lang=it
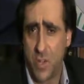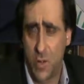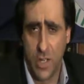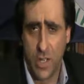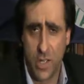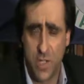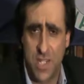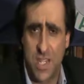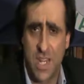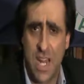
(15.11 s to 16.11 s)
noi
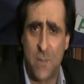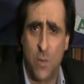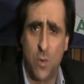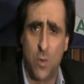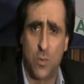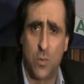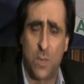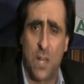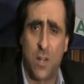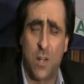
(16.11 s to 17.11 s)
ci schieriamo con,
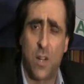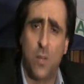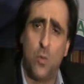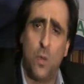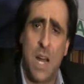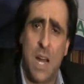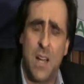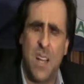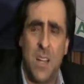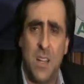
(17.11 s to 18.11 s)
per
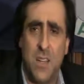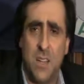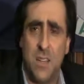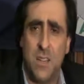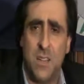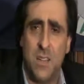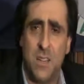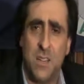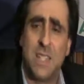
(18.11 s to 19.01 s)
una eh,